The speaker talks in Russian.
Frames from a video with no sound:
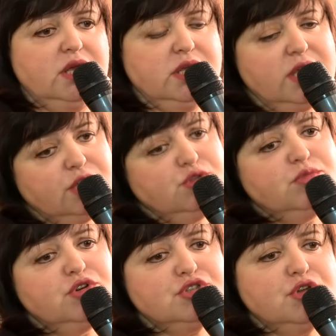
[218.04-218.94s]
Я
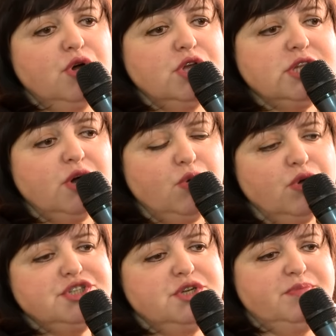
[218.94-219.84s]
думаю, что это
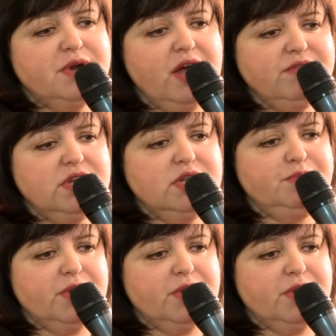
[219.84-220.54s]
очень правильный